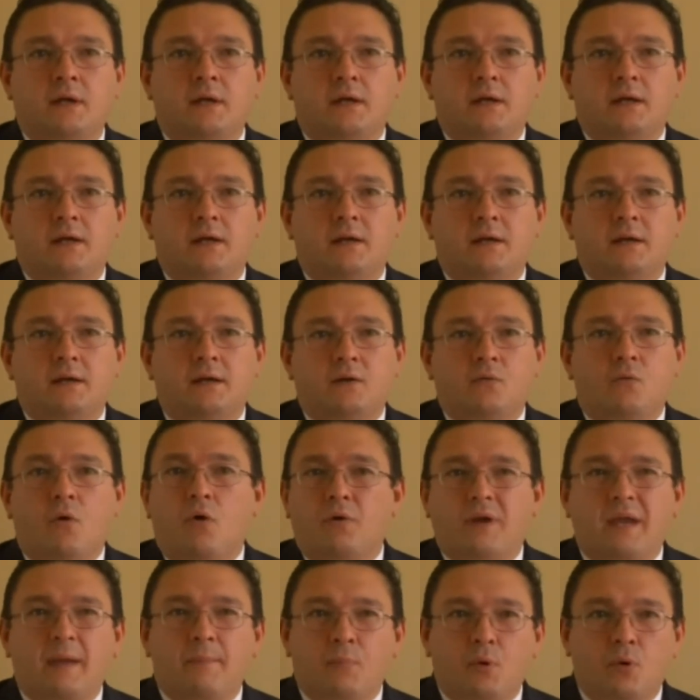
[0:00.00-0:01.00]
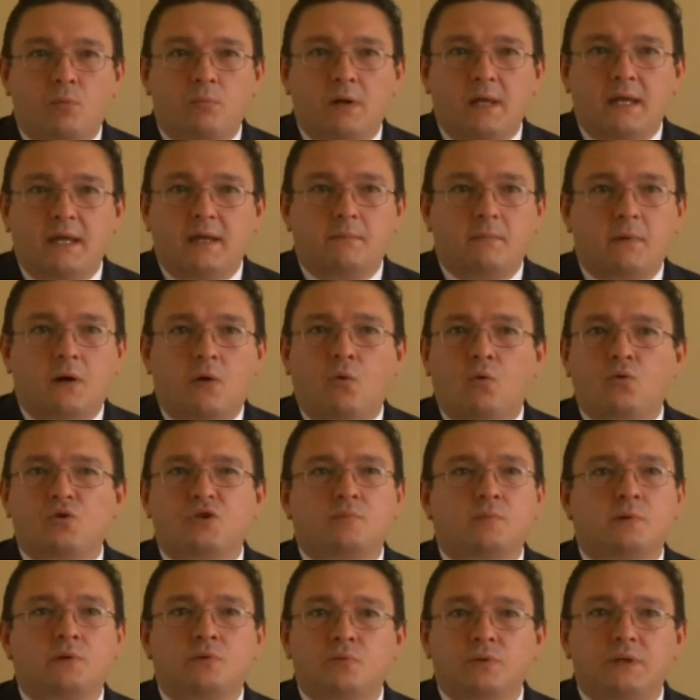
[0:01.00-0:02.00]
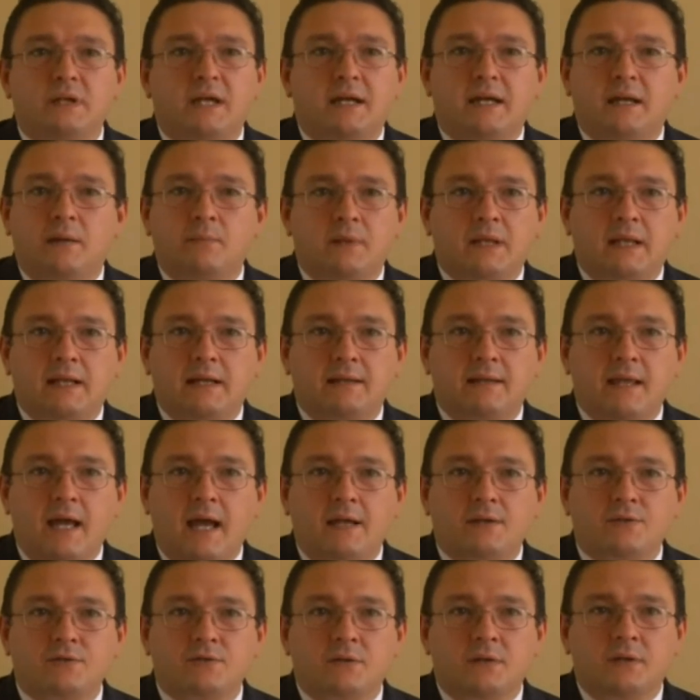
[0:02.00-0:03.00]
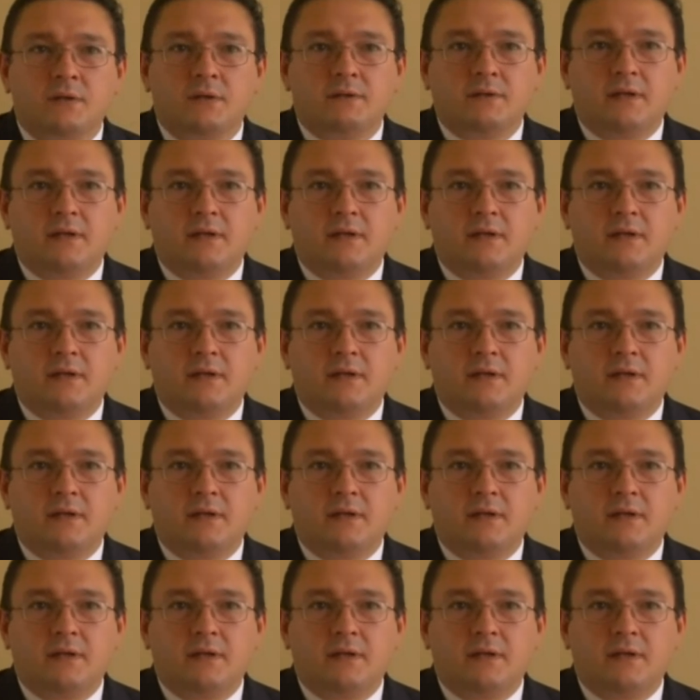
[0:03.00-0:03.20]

é, é, qualquer problema ou diminui a criminalidade.